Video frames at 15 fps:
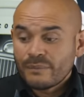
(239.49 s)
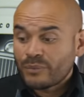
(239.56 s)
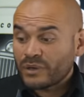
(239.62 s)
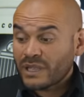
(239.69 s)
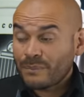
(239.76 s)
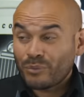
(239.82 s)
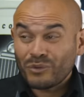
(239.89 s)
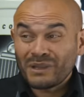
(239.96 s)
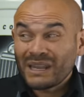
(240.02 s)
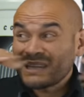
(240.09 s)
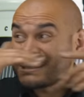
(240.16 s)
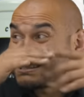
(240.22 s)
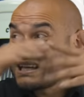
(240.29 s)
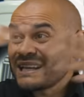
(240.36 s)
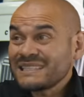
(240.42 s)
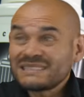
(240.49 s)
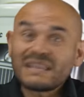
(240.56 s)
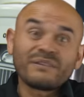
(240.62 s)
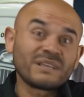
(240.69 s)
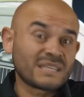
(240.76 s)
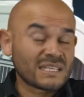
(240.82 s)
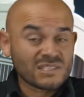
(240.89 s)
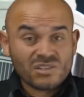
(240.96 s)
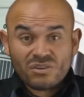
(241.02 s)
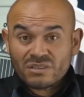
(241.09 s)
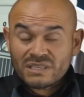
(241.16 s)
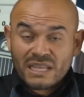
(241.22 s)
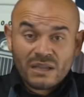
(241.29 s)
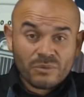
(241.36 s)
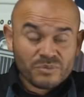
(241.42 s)
porque podría llenar esta
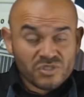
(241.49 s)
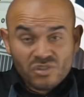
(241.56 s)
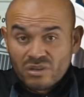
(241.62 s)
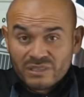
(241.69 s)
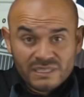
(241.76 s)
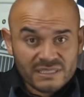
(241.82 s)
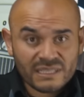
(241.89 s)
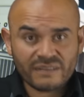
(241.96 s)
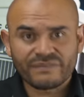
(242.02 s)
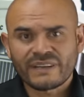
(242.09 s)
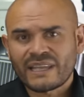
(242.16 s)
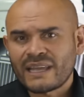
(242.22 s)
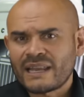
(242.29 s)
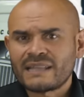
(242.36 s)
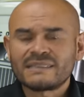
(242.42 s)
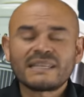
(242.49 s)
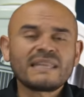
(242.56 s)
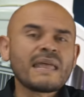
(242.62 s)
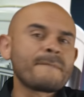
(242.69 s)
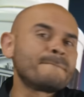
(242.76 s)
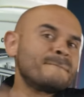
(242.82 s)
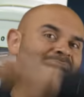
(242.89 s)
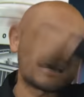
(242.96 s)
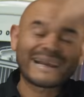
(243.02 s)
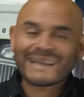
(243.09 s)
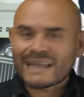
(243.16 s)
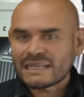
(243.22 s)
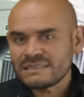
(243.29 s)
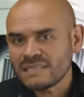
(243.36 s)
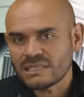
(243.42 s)
habitación de opciones de refrigerante de
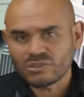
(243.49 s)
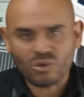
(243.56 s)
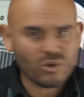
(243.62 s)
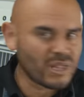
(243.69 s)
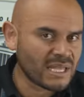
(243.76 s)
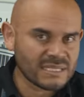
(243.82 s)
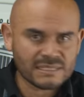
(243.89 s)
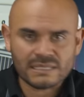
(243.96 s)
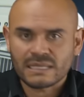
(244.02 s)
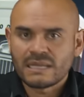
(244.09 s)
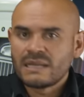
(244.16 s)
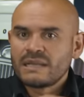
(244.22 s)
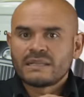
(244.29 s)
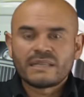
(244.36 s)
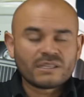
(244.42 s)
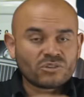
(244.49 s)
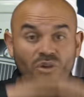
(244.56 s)
marcas de todas, de